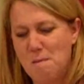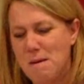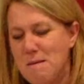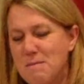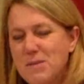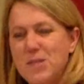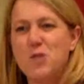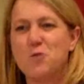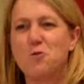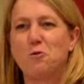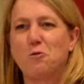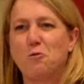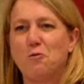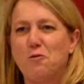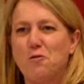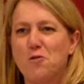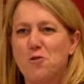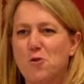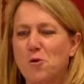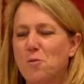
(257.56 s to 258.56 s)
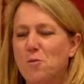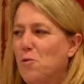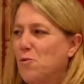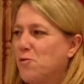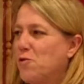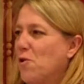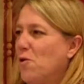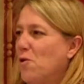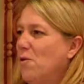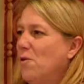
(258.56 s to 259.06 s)
même si je trouve que son
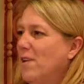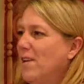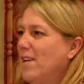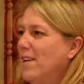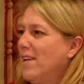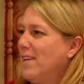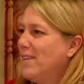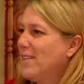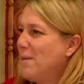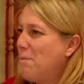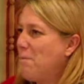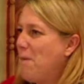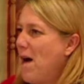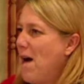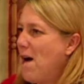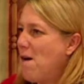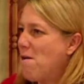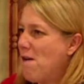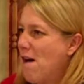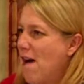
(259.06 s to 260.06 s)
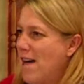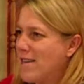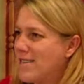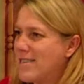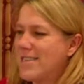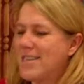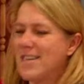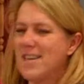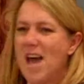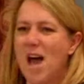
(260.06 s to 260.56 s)
montant n'est pas euh,
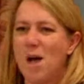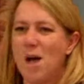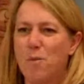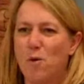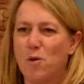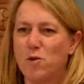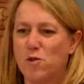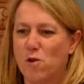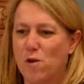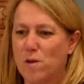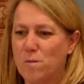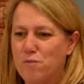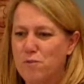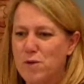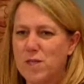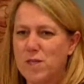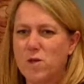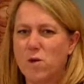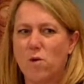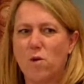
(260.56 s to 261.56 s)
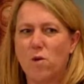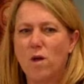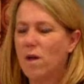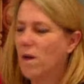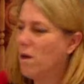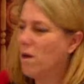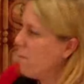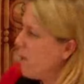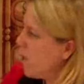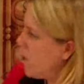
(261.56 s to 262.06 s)
assez important. Et puisque
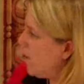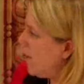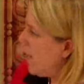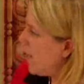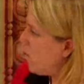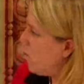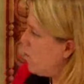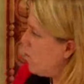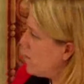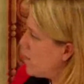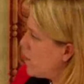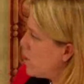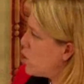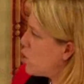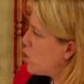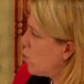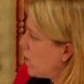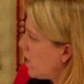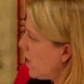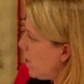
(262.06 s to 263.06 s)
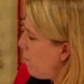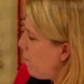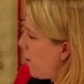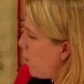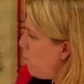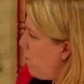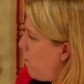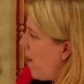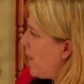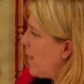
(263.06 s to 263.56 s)
mes collègues ont été choqués
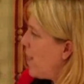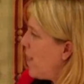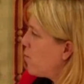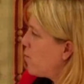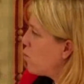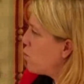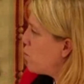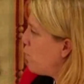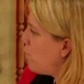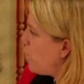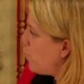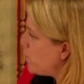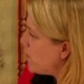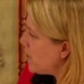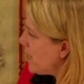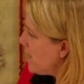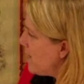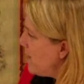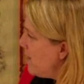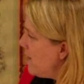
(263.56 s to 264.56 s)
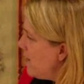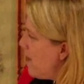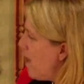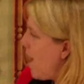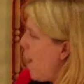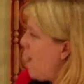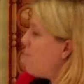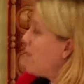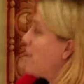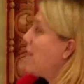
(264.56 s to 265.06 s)
par le parallèle que je faisais
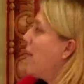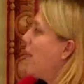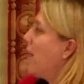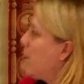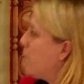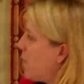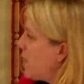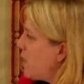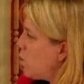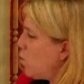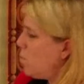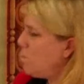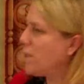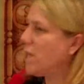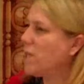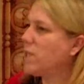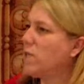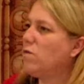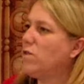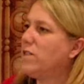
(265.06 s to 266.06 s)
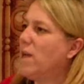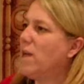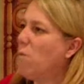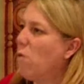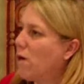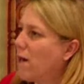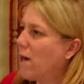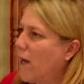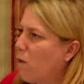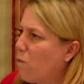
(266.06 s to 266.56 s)
avec la répression, bien
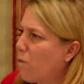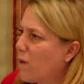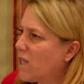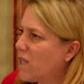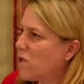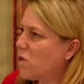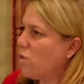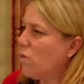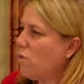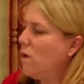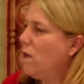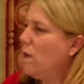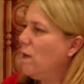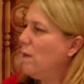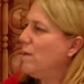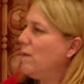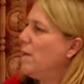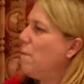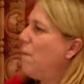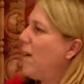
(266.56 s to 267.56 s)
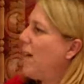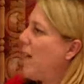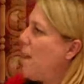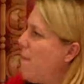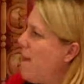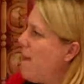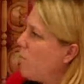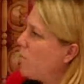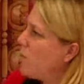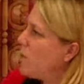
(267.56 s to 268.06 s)
évidemment que la répression n'est pas la
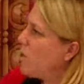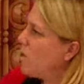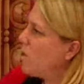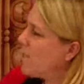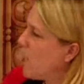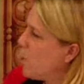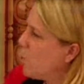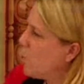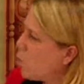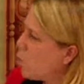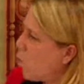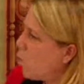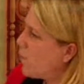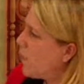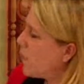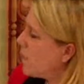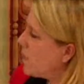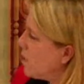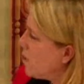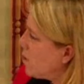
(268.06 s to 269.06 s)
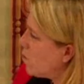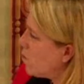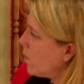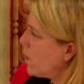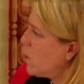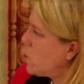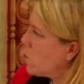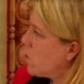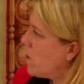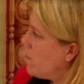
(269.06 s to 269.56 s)
même, on est dans un autre contexte historique,